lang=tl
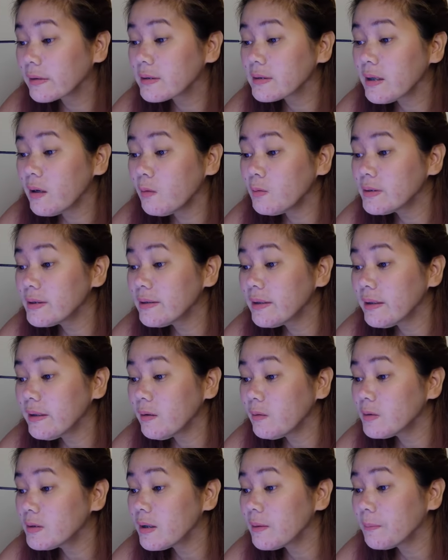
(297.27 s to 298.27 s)
Kasi ako sanay
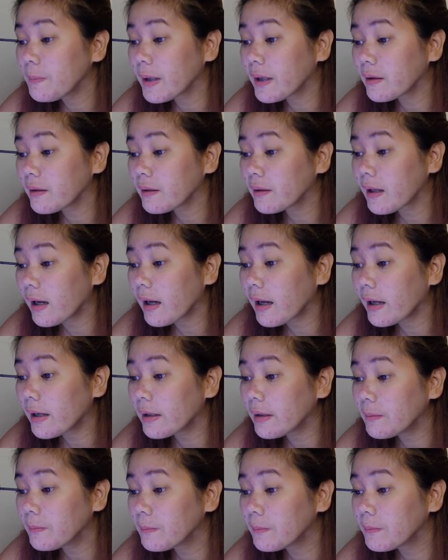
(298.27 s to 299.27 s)
ako sa pen
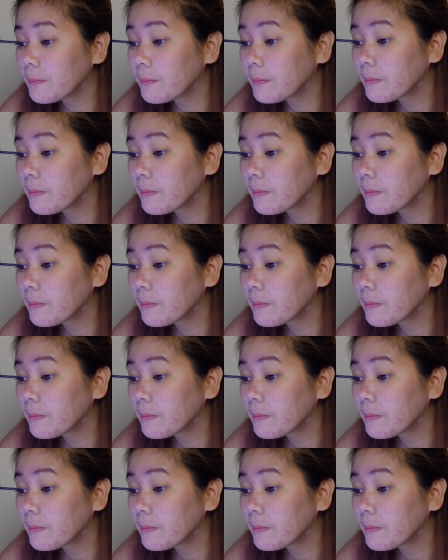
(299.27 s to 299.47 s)
type.